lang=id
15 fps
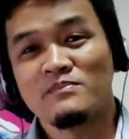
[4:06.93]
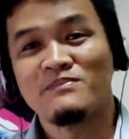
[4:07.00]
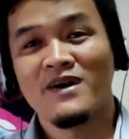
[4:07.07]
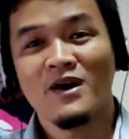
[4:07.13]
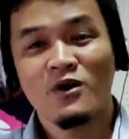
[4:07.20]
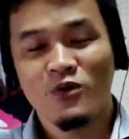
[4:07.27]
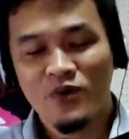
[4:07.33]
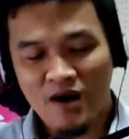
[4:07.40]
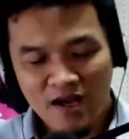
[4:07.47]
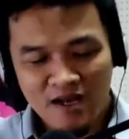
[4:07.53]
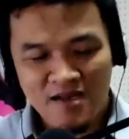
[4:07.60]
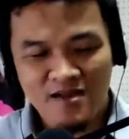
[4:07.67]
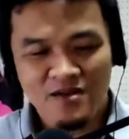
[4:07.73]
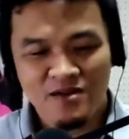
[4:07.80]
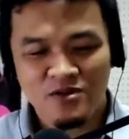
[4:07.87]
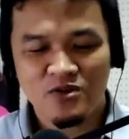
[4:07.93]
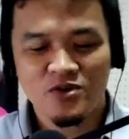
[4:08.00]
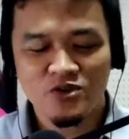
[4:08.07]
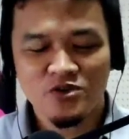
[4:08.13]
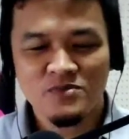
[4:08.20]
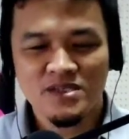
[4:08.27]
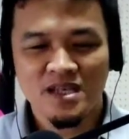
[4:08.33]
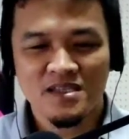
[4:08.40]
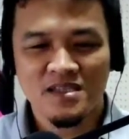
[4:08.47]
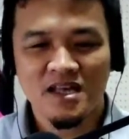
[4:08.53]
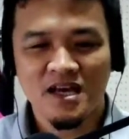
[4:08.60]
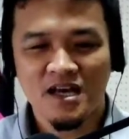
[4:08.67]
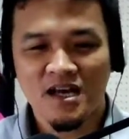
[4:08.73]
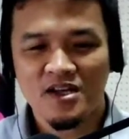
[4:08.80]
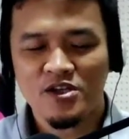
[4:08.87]
bahwa Rasul
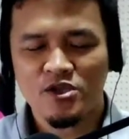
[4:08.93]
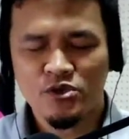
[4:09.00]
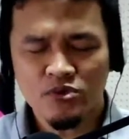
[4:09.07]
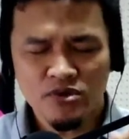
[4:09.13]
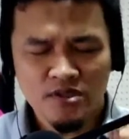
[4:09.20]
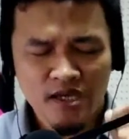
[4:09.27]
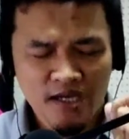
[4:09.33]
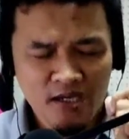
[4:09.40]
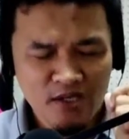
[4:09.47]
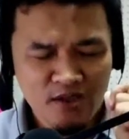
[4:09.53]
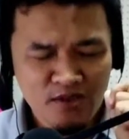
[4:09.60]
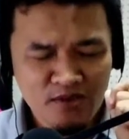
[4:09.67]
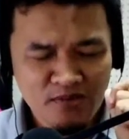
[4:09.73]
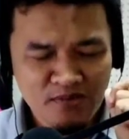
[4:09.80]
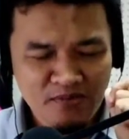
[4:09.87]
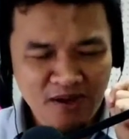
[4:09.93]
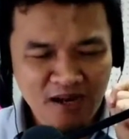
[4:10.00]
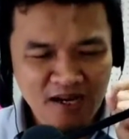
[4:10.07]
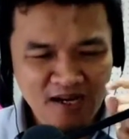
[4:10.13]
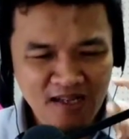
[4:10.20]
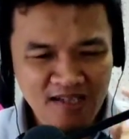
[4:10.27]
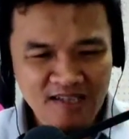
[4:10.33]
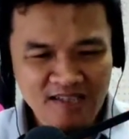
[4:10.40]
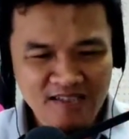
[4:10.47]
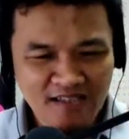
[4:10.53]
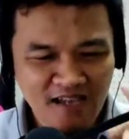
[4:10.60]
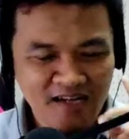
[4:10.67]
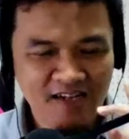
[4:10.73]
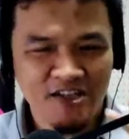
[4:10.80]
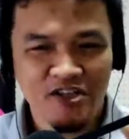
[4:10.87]
menyatakan dunia itu manis
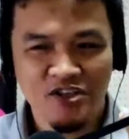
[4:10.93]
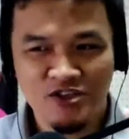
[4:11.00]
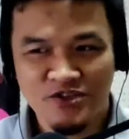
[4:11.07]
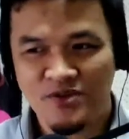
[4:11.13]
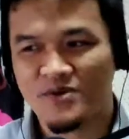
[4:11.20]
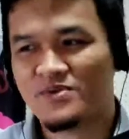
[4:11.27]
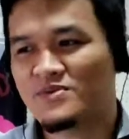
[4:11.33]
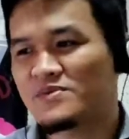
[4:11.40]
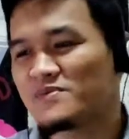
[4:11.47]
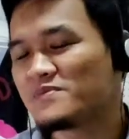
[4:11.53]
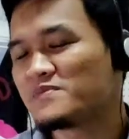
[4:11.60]
dan hijau.